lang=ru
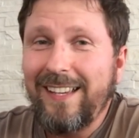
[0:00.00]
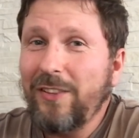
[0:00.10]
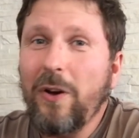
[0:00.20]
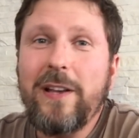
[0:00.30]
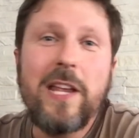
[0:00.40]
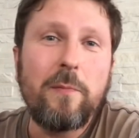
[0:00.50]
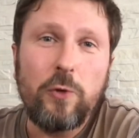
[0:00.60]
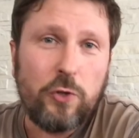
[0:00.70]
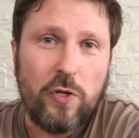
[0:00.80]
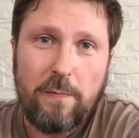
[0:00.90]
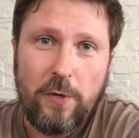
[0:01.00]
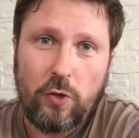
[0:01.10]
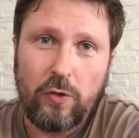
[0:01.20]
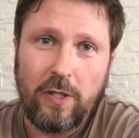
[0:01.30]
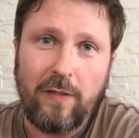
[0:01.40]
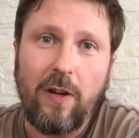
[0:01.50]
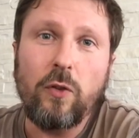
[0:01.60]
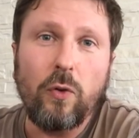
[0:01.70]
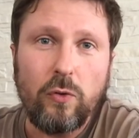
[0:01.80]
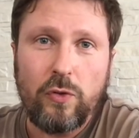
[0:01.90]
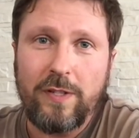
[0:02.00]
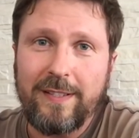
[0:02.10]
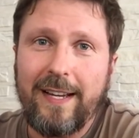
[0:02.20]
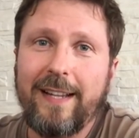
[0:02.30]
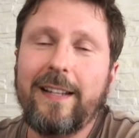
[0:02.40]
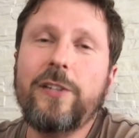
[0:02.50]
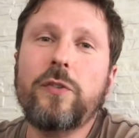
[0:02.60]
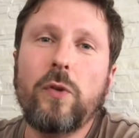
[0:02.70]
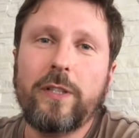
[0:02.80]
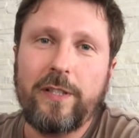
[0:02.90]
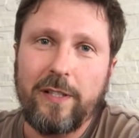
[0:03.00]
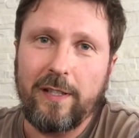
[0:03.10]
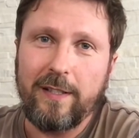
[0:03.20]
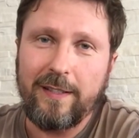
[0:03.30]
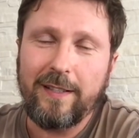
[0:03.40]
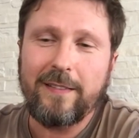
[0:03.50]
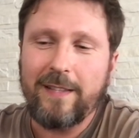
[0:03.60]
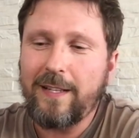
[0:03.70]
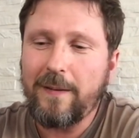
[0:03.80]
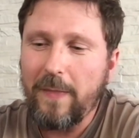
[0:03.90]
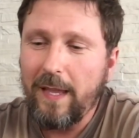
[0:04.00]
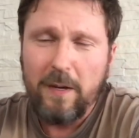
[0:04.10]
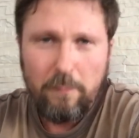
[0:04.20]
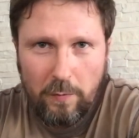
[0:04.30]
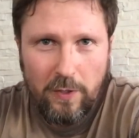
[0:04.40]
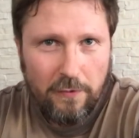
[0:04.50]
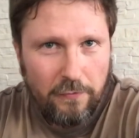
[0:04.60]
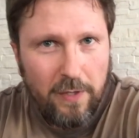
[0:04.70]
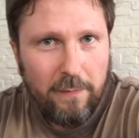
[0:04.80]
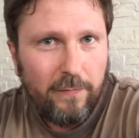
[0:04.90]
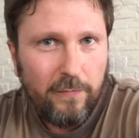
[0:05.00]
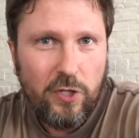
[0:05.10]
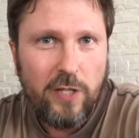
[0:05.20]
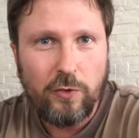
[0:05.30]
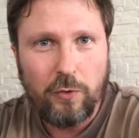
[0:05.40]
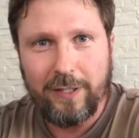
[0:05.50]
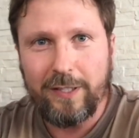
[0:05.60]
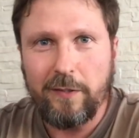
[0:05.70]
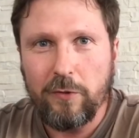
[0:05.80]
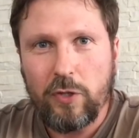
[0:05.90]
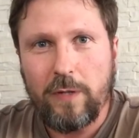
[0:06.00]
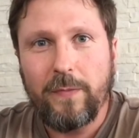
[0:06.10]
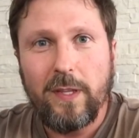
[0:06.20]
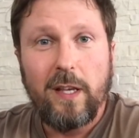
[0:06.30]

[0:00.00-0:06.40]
Но они ему еще не пишут этого. Но он уже знает, для чего это делается. Это, знаете, помните фильм «В джазе только девушки»?